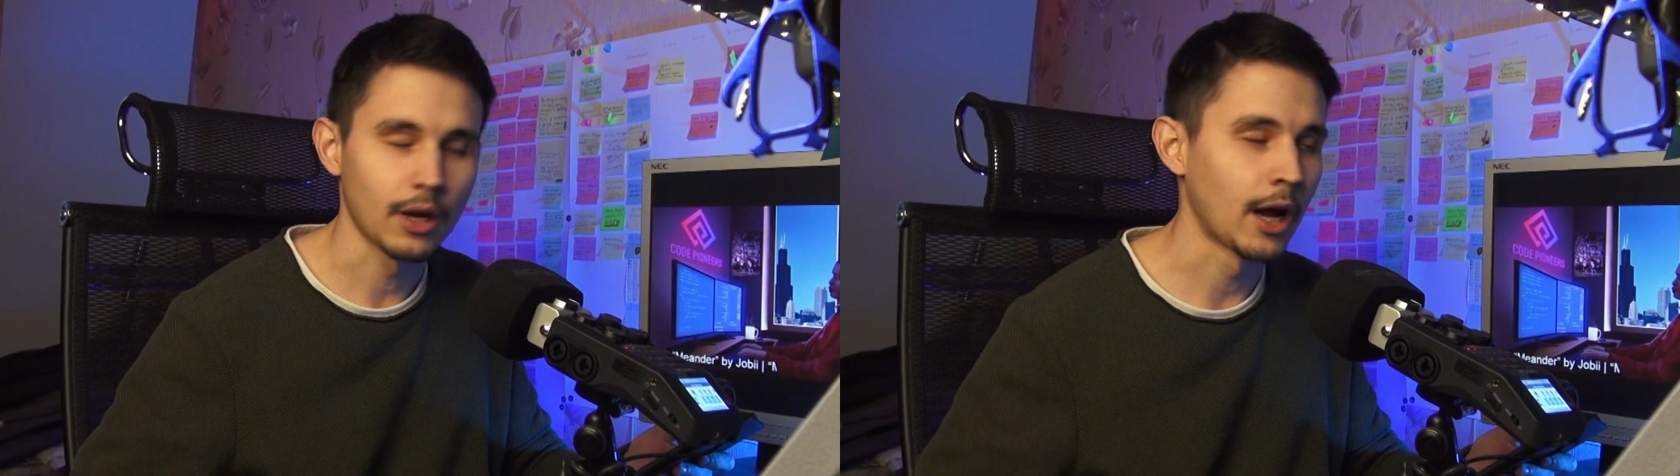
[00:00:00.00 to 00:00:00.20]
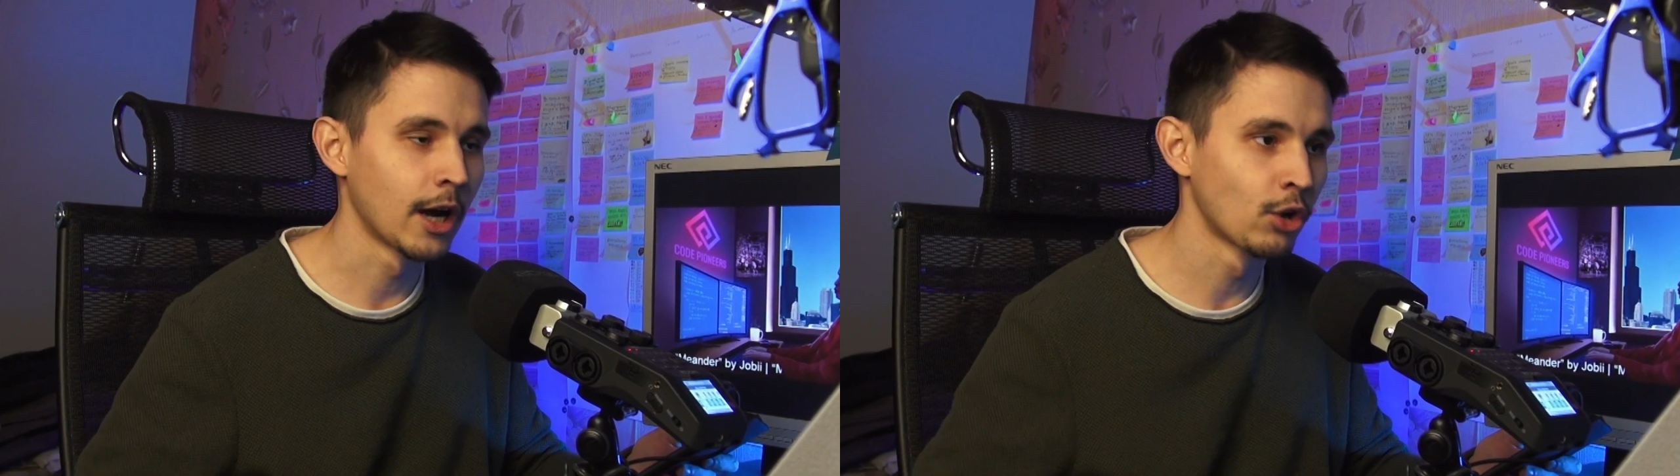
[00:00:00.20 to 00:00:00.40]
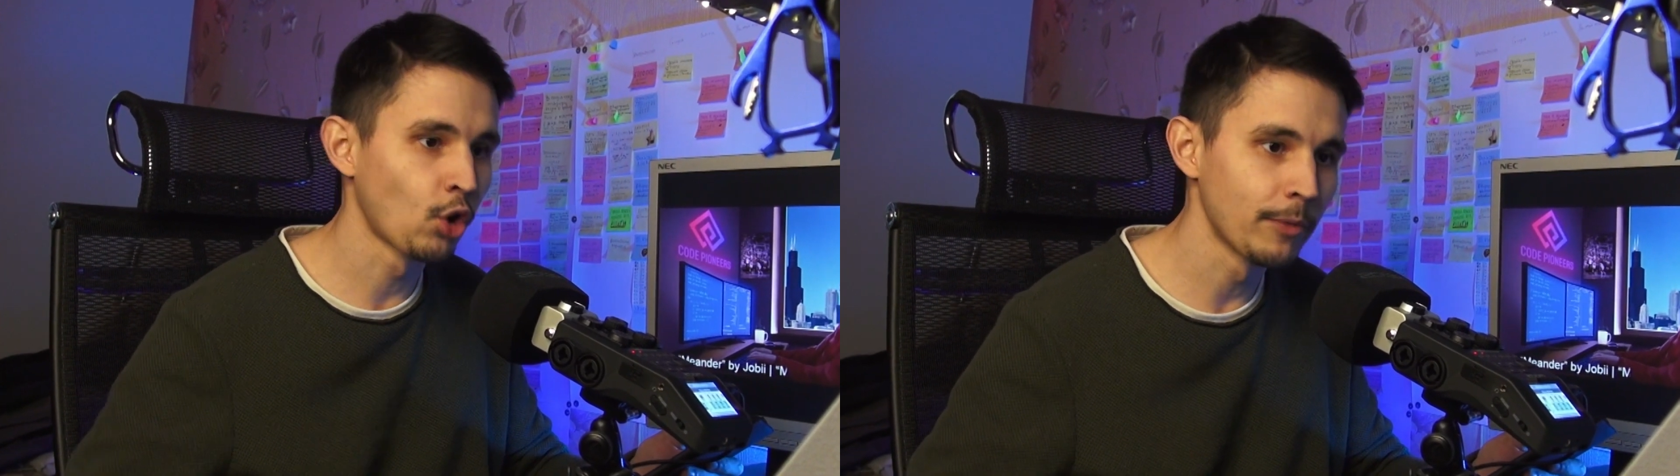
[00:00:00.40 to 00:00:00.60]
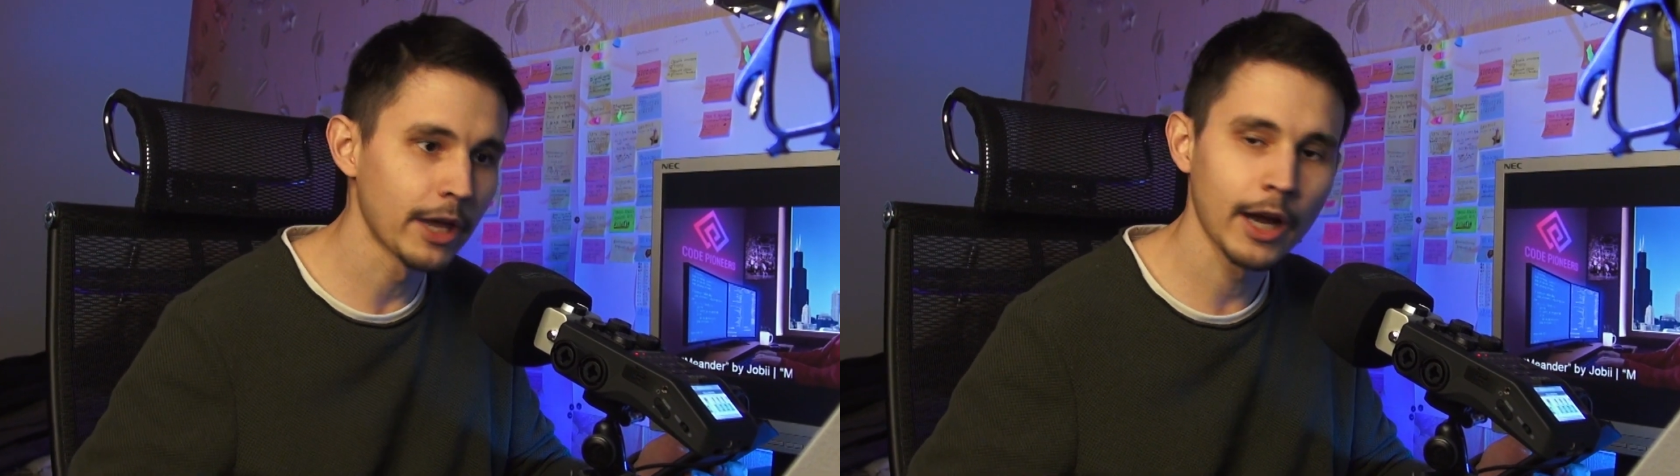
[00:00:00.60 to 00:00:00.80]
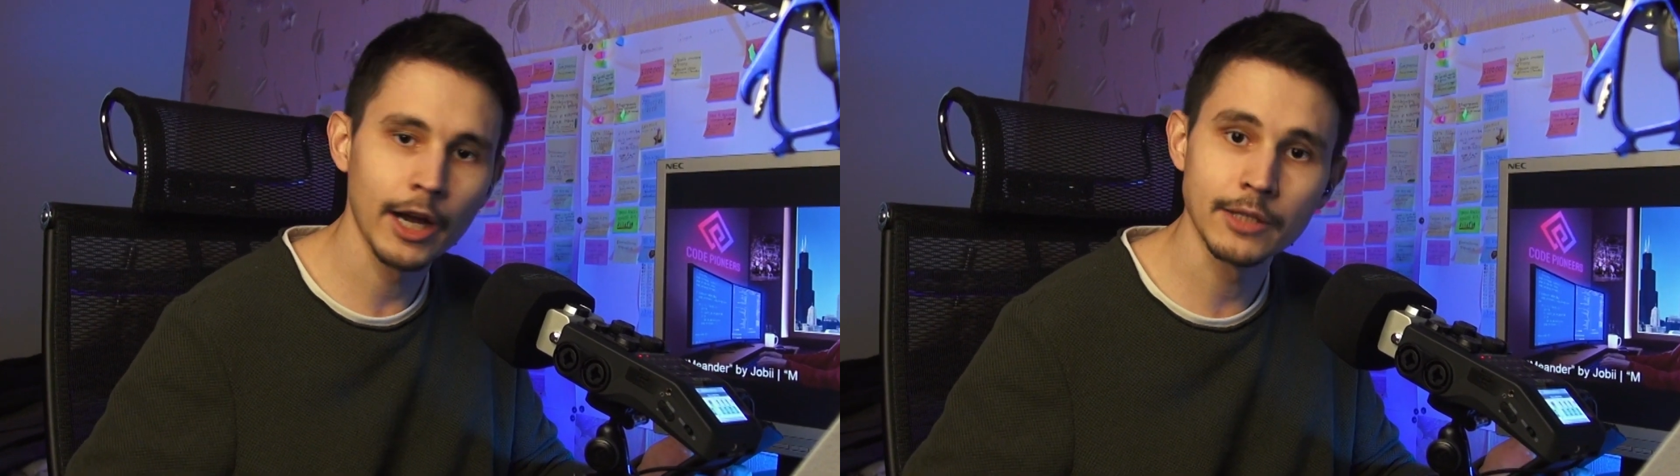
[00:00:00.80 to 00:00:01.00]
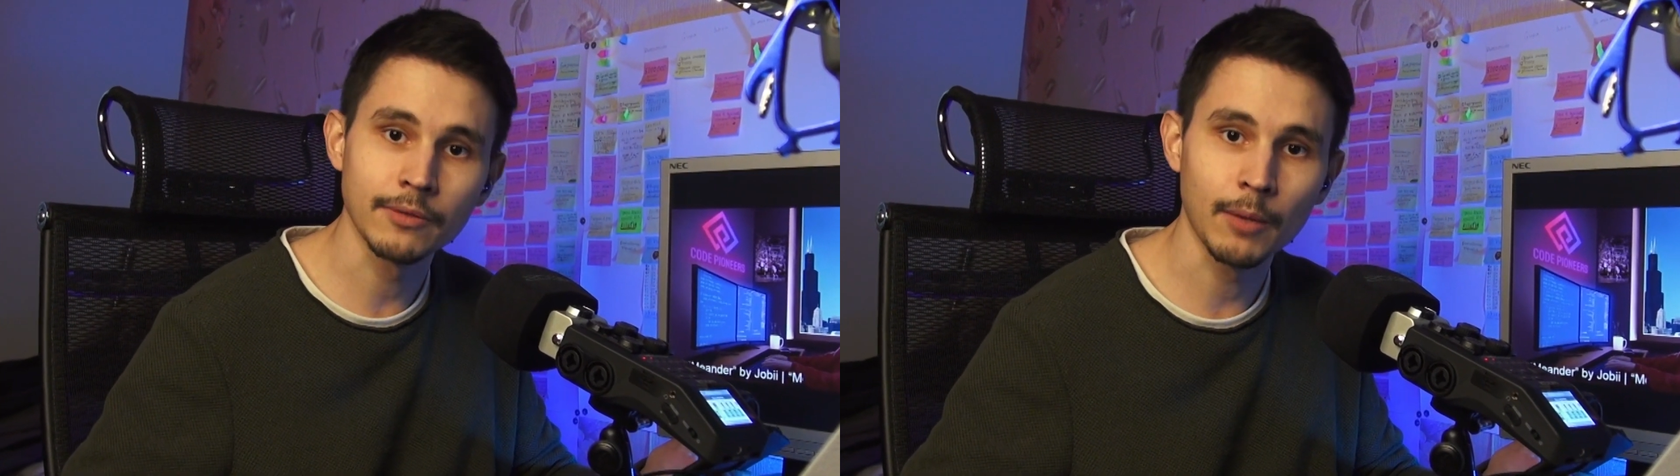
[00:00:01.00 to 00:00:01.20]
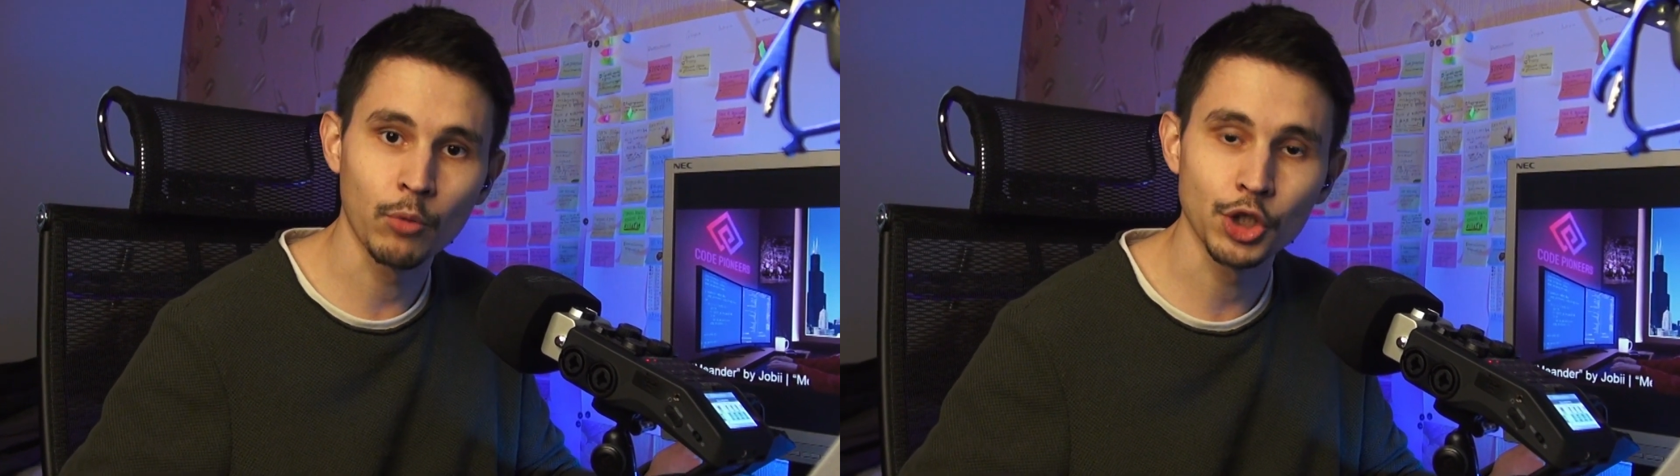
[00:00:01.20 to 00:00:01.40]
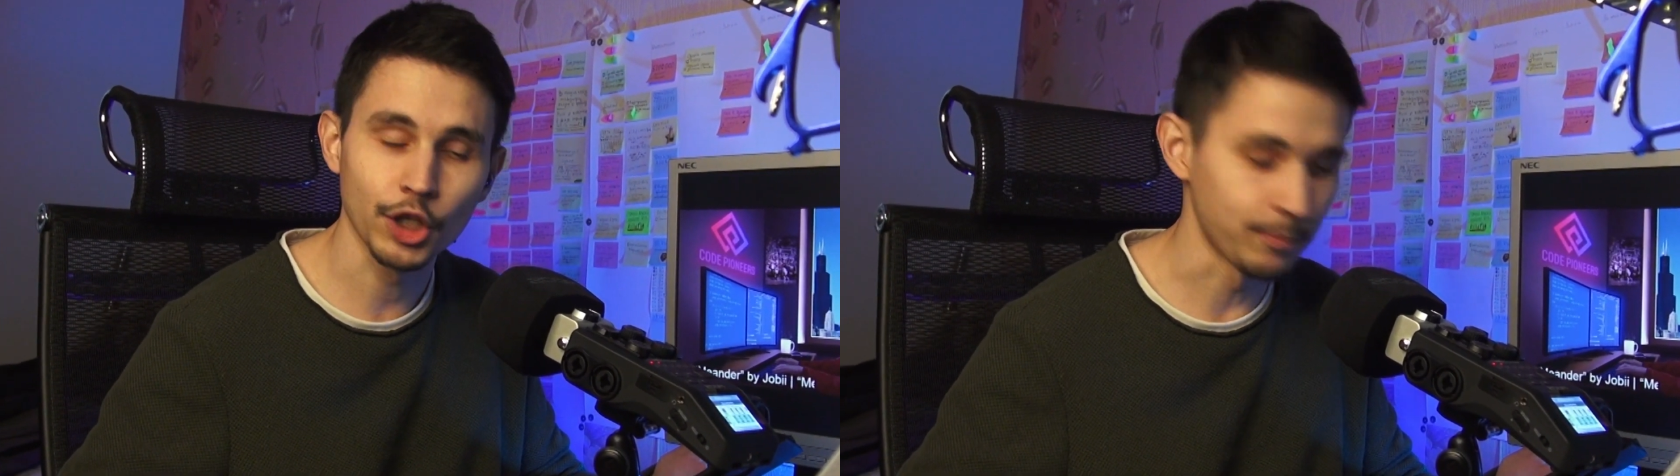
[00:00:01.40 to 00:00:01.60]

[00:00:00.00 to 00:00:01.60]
огромное количество рабочих